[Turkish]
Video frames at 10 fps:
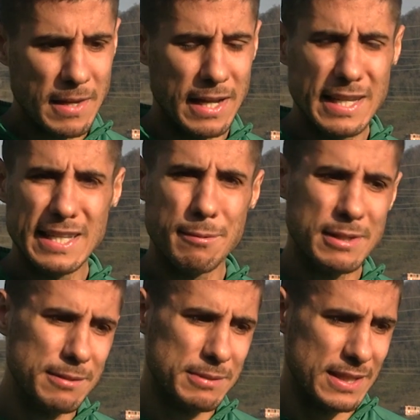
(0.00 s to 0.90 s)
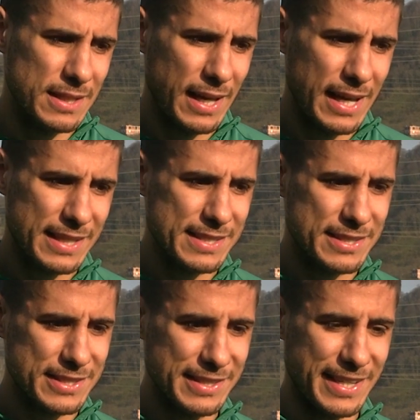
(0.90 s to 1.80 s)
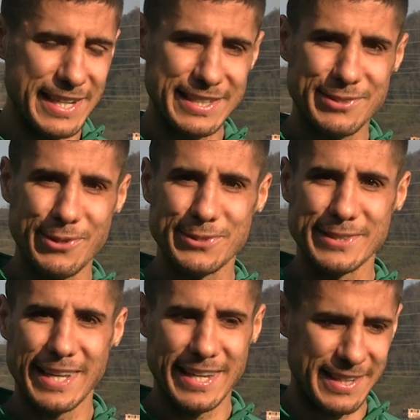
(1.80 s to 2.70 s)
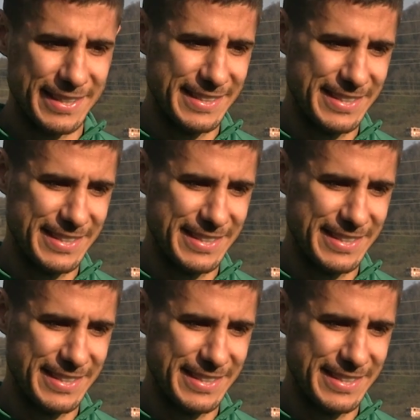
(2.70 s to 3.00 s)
Yani ne diyebilirim ki? Herkes için hayırlısı olsun yani.